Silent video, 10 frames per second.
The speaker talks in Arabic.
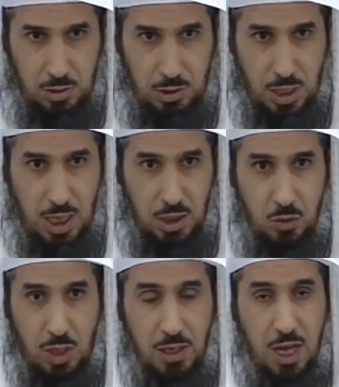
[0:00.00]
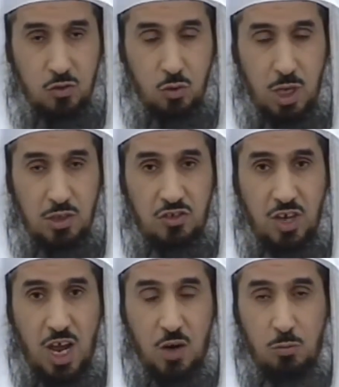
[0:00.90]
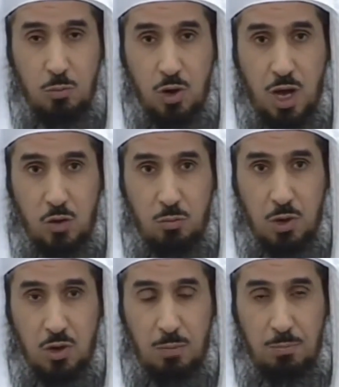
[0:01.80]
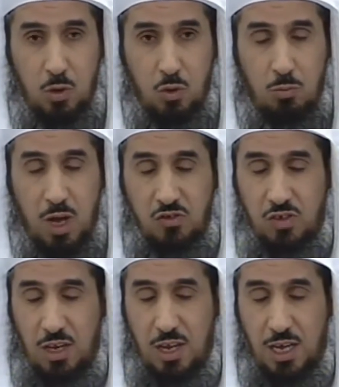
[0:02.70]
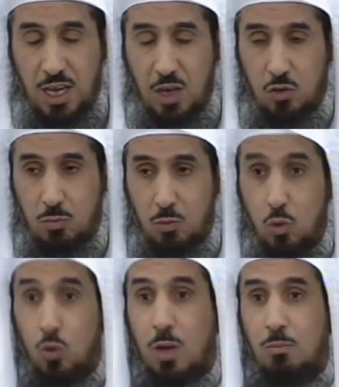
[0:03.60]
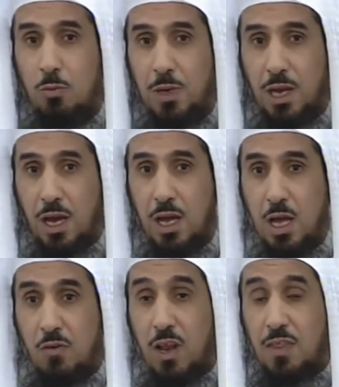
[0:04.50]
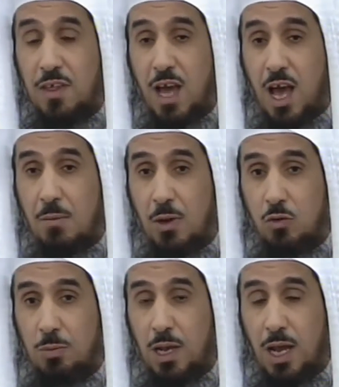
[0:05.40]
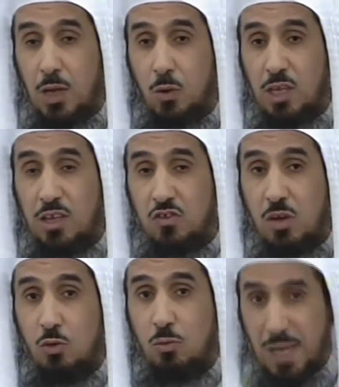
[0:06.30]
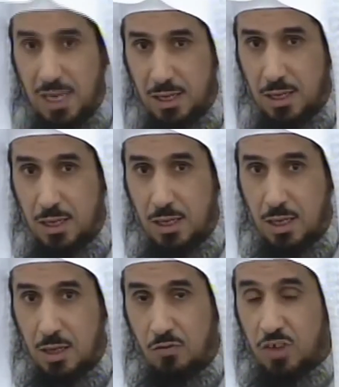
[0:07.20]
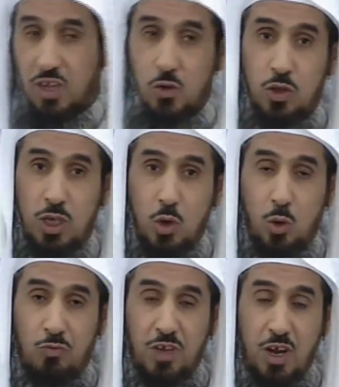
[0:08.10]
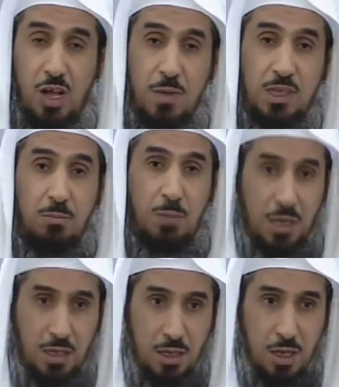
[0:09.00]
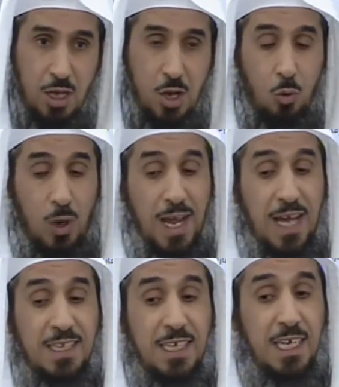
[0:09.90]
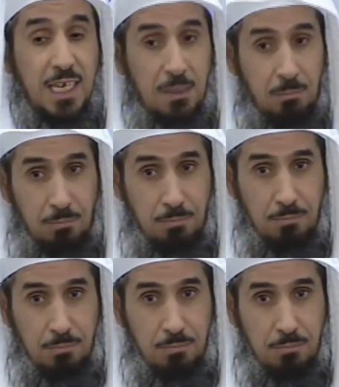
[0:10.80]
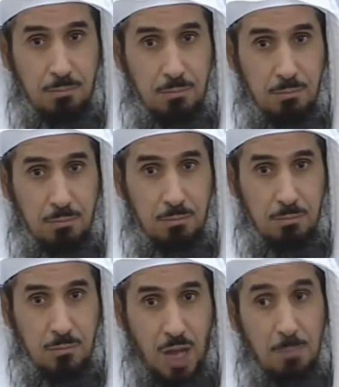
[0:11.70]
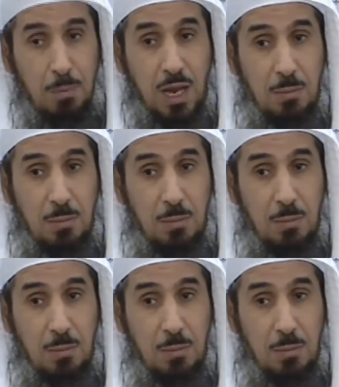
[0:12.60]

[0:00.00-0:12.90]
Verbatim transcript: يا ايها الناس قد جاءكم برهان من ربكم وانزلنا اليكم نورا مبينا فالذين امنوا بالله واعتصموا به فسيدخلهم في رحمه منه ويهديهم عبر